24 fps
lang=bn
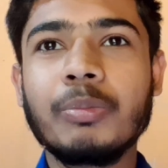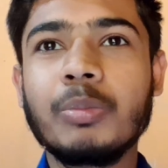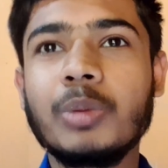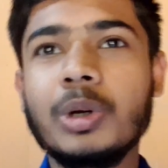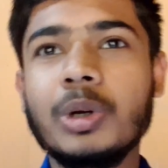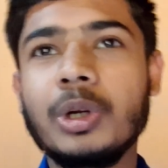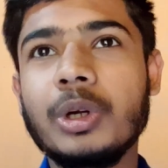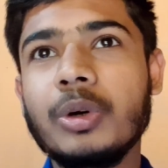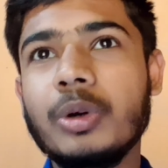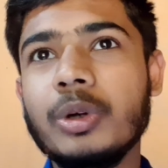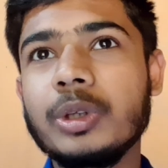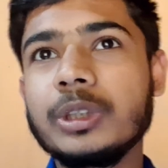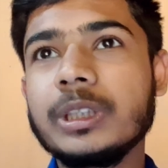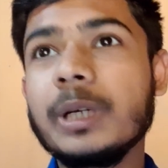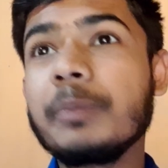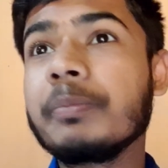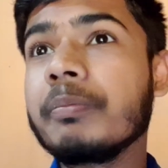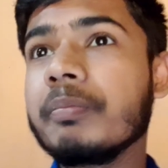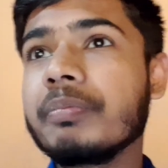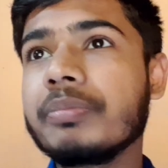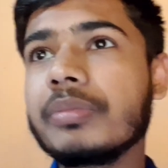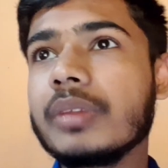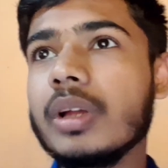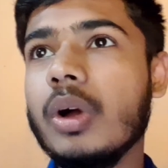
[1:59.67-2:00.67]
মনে করো যে
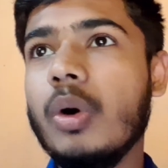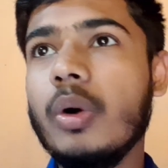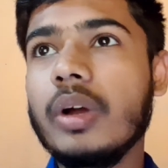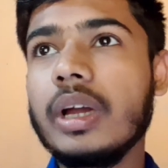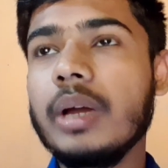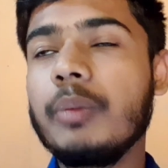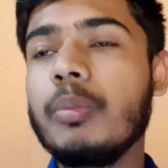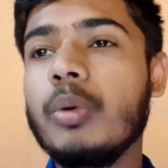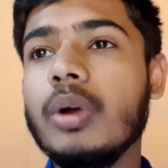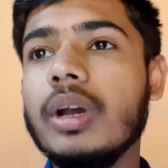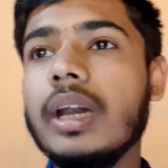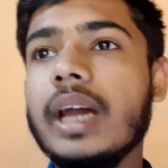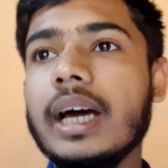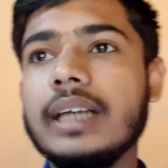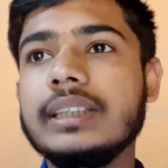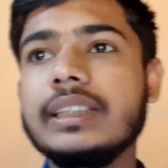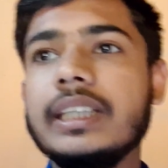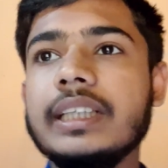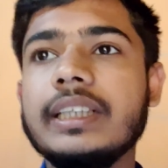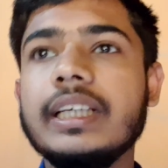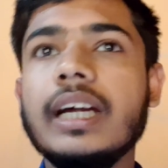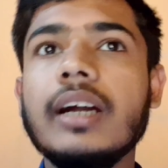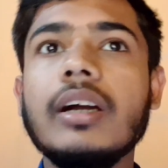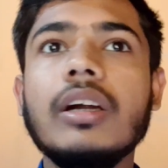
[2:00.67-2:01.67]
ওকে বললা যে
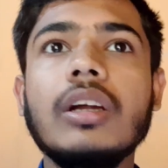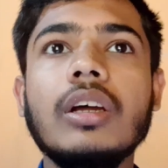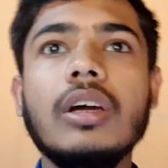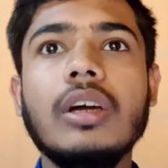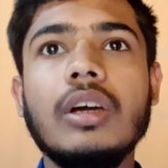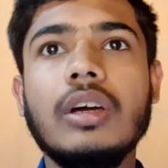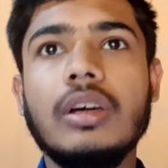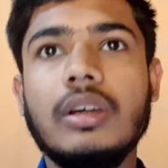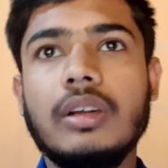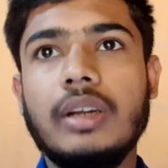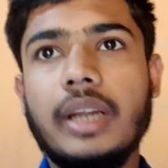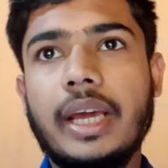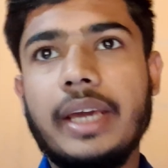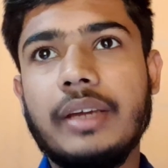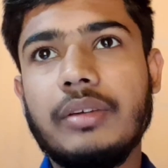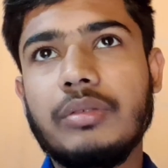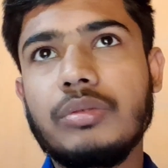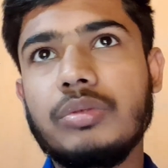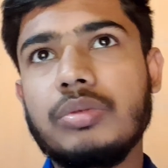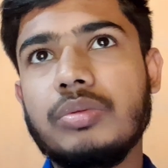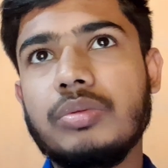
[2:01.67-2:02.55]
এটার লাইক